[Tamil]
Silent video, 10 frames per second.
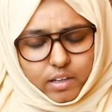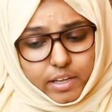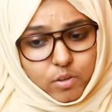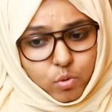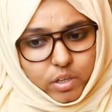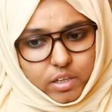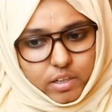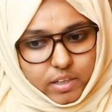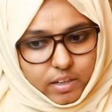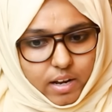கை கூட்டி
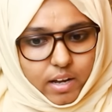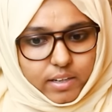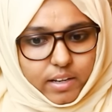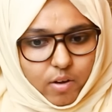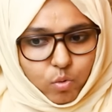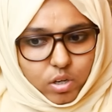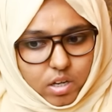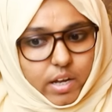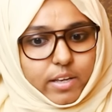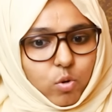நிற்கிறா இல்லை
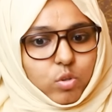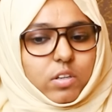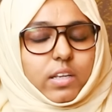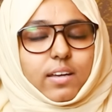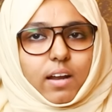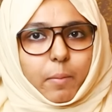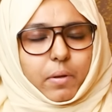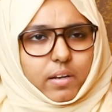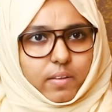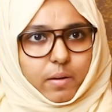அவங்களுக்கு கை கோர்த்து நிற்கிறா
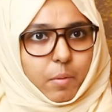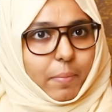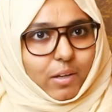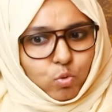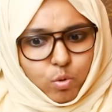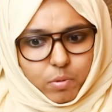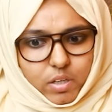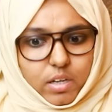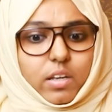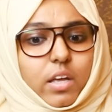அப்படின்றத நம்ம பார்த்தோம்
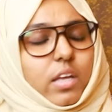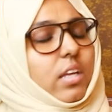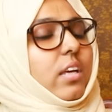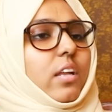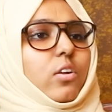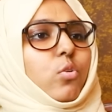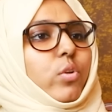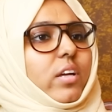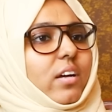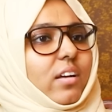அப்படின்னா இங்கே
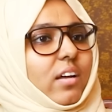இருக்கக்கூடிய